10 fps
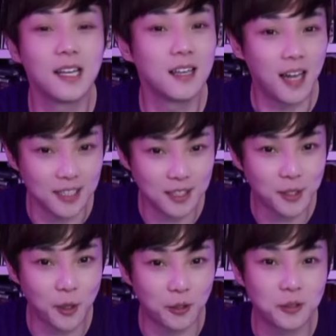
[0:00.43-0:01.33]

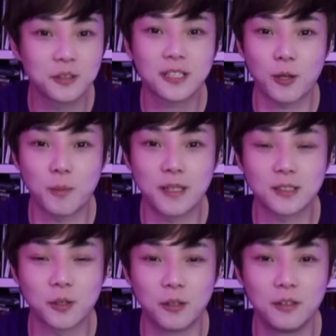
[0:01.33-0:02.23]
안녕하세요. 타로
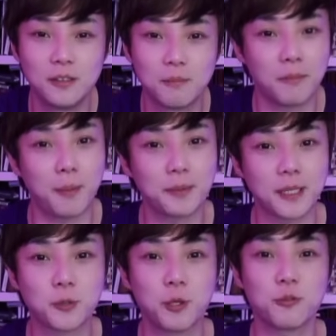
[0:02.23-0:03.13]
마스터 마법사
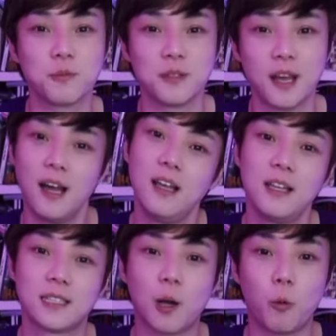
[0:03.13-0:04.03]
최현입니다.
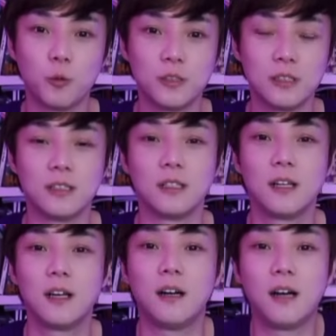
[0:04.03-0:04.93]
자, 오늘
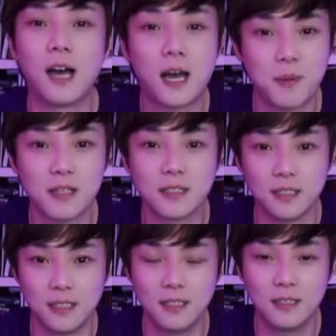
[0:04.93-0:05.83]
아,
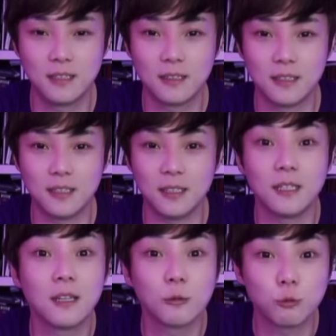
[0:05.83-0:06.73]
하반기 이
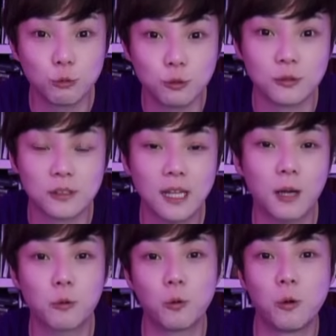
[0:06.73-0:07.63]
운,
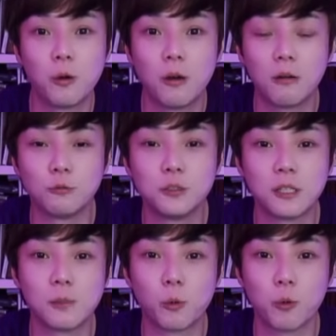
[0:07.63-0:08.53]
타로 운세를
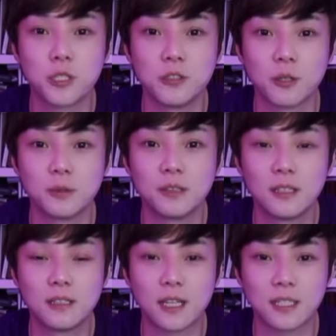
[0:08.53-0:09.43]
보러 오신 여러분
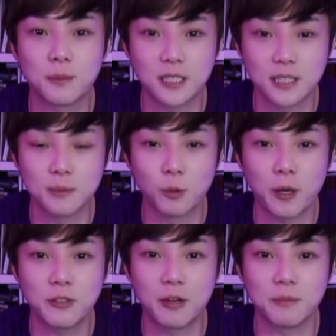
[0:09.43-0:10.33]
다시 한번 진심으로
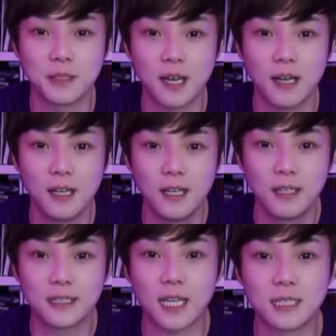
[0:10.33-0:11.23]
환영합니다.
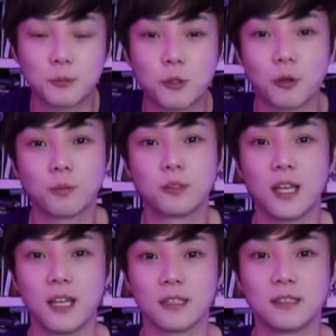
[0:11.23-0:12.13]
자, 이제부터
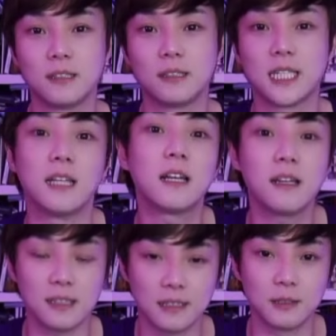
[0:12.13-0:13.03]
여러분의 그 제네럴
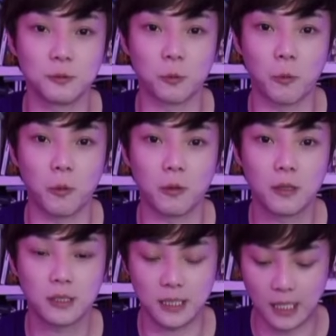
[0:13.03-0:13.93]
리딩으로
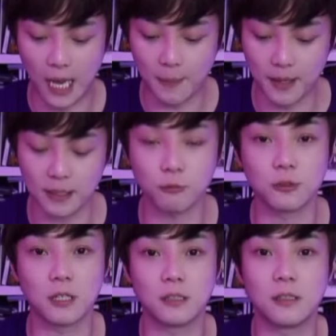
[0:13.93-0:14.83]
이 하반기
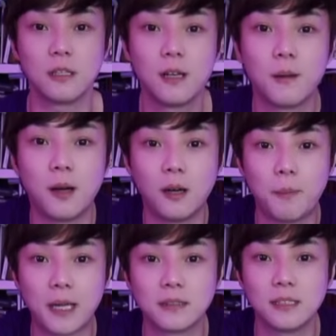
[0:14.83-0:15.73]
운세를 어,
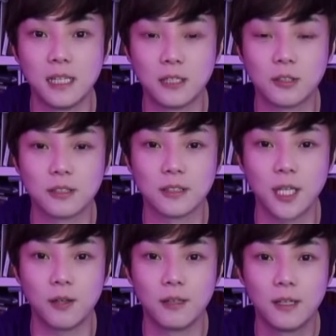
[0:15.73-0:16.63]
봐드릴
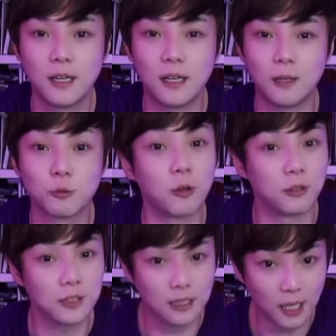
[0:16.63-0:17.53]
예정인데요. 아, 우선
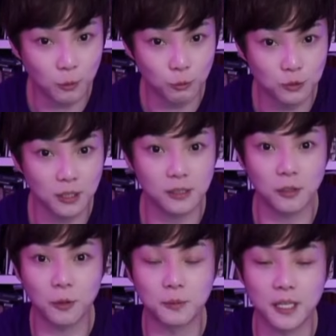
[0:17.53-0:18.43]
이 타로 운세를
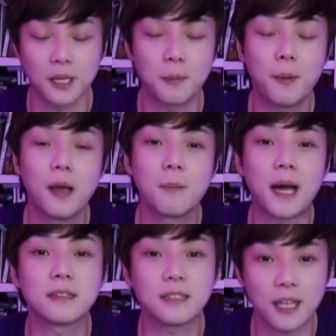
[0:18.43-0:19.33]
여러분께
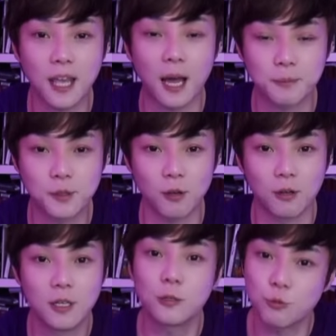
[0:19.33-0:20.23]
봐드리기 앞서
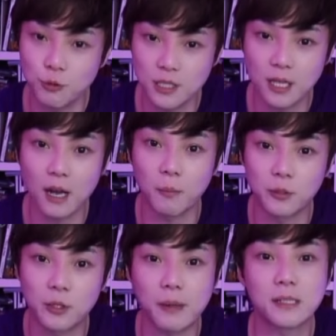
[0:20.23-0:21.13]
주의사항 먼저
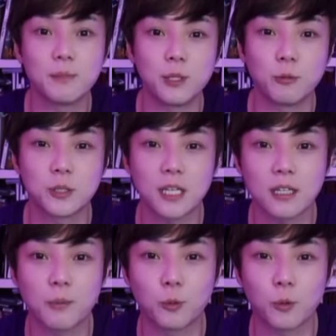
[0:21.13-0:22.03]
말씀드리고 시작해
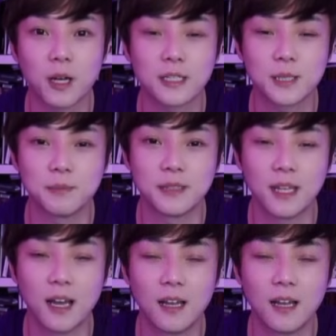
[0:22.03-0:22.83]
보도록 하겠습니다.